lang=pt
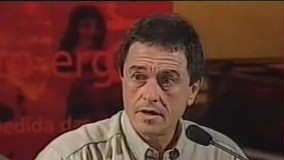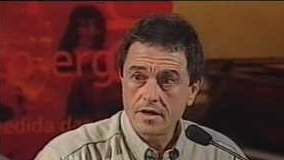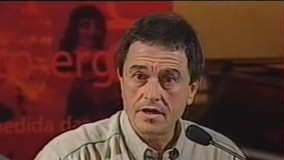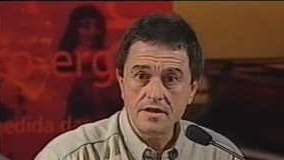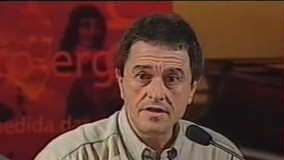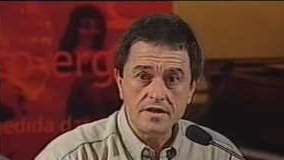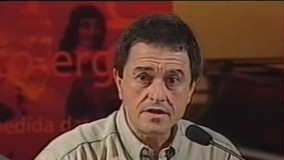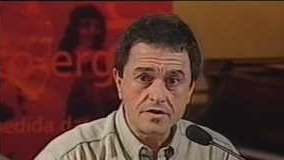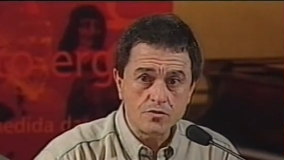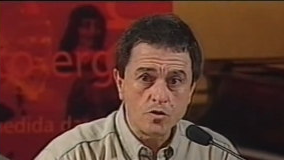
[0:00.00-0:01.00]
que
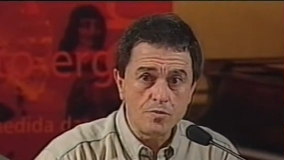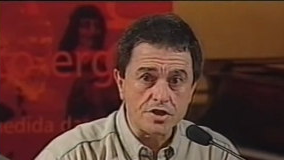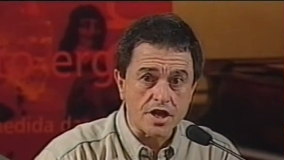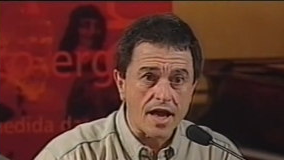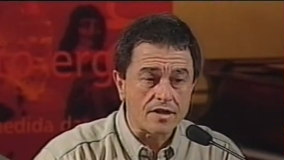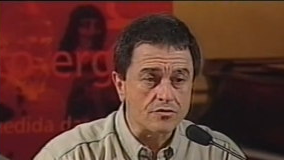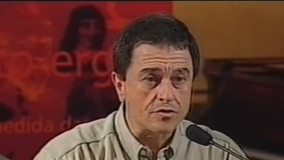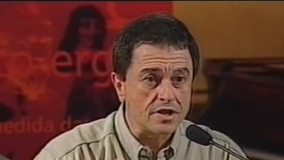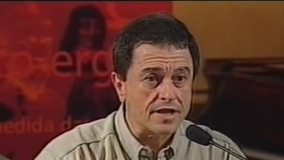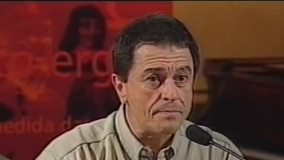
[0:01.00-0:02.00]
existe um objeto
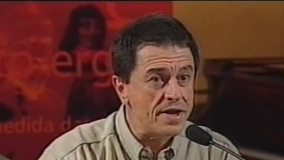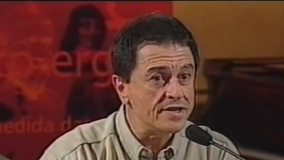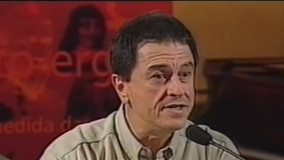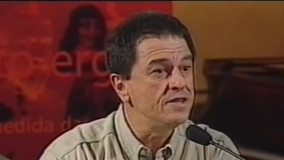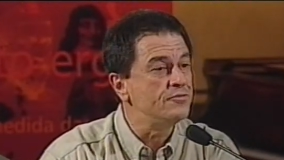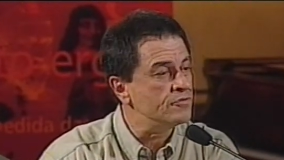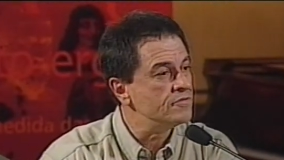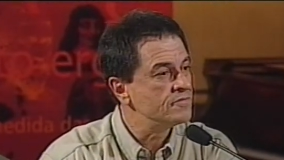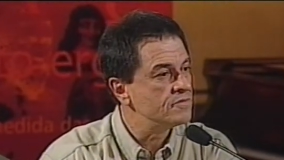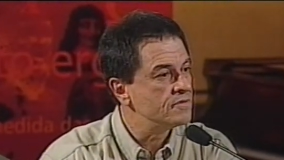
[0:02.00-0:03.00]
que está perdido
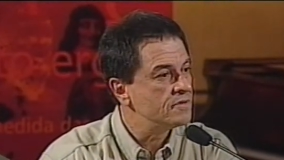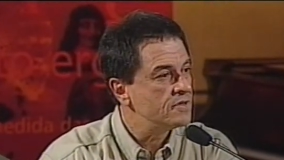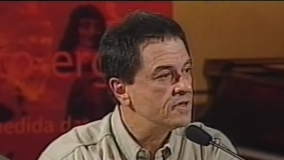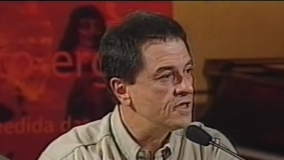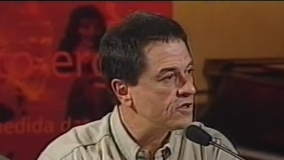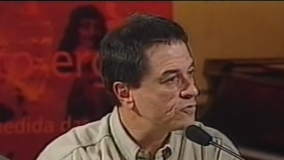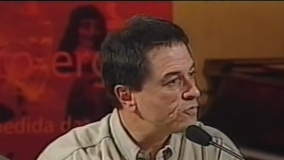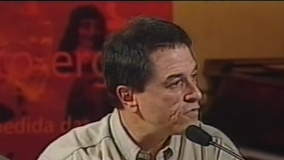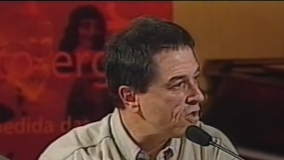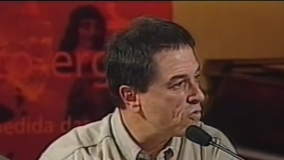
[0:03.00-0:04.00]
e que eu não
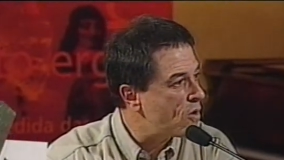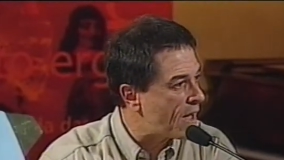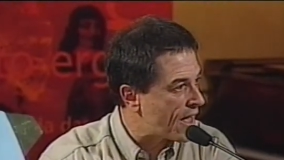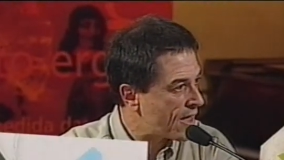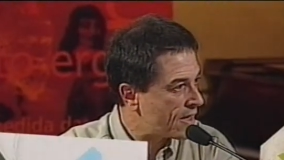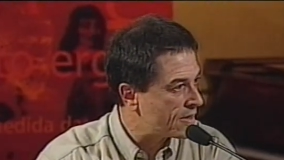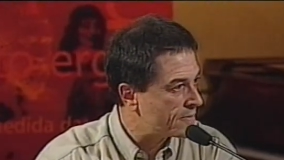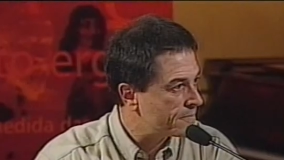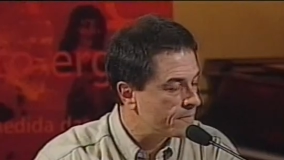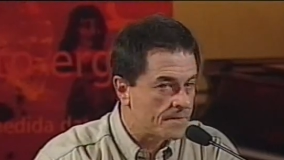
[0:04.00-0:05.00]
sei qual é.
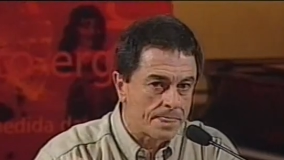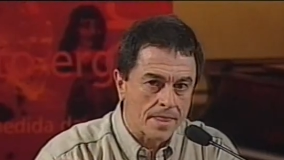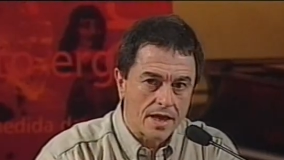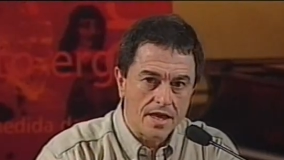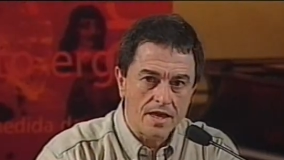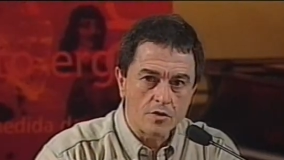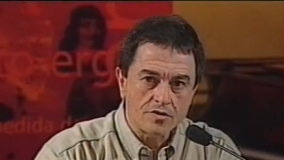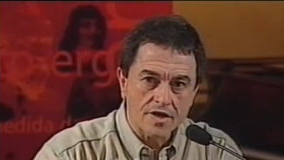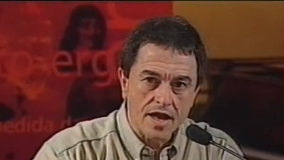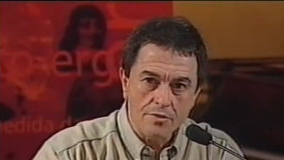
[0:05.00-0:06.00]
E eu
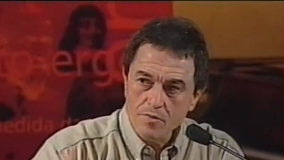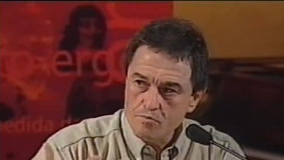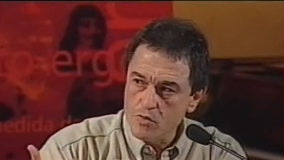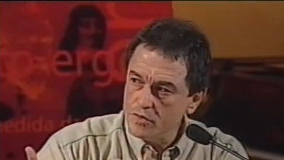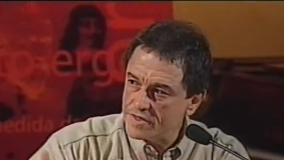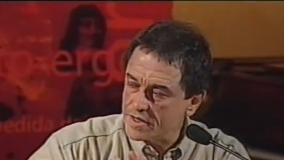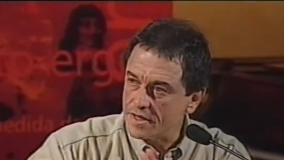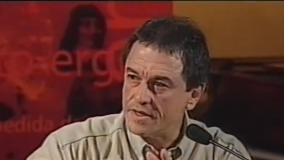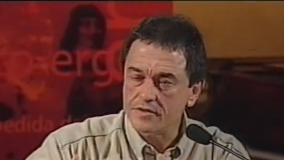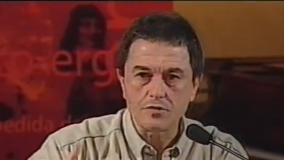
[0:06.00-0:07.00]
saio em busca
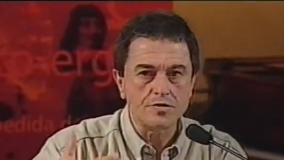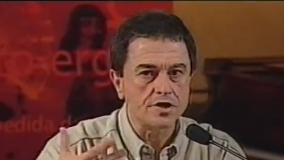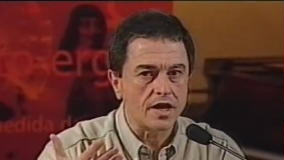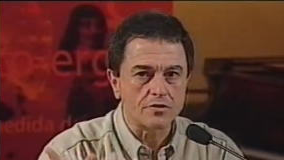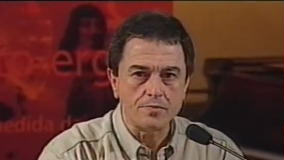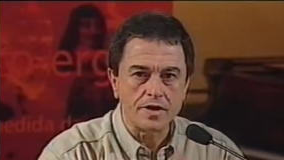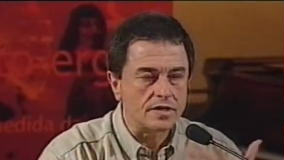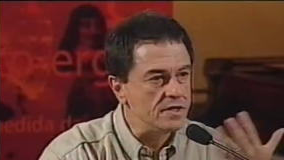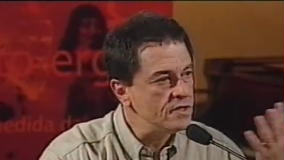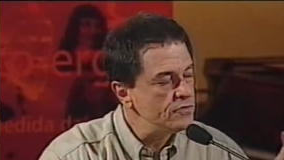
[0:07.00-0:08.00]
desse objeto
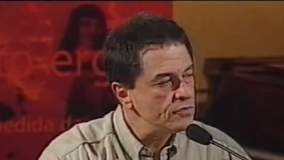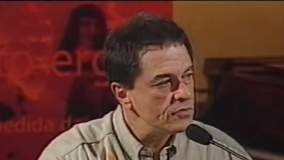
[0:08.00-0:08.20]
perdido